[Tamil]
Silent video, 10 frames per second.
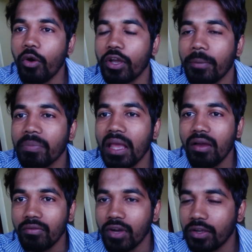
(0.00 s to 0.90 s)
ஓகே
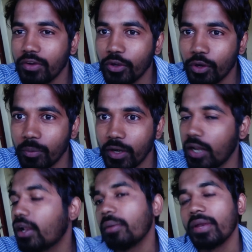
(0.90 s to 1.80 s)
வாங்க வீடியோக்குள்ளே
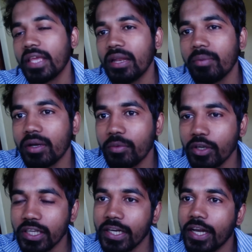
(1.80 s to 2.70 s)
போயிடலாம் நம்ம இன்றைக்கி என்ன பார்க்க
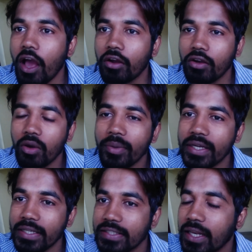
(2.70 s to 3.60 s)
போகிறோம்னு கேட்டிங்கன்னா அட்டாமிக்
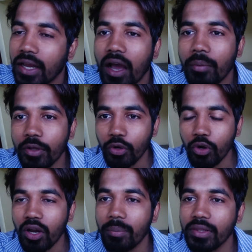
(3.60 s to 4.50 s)
டிசைன் அப்படிங்கிற ஒரு
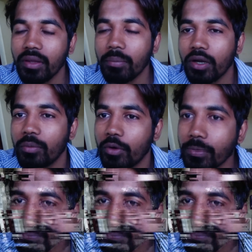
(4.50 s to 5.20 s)
டாபிக் தான் பார்க்க போகிறோம்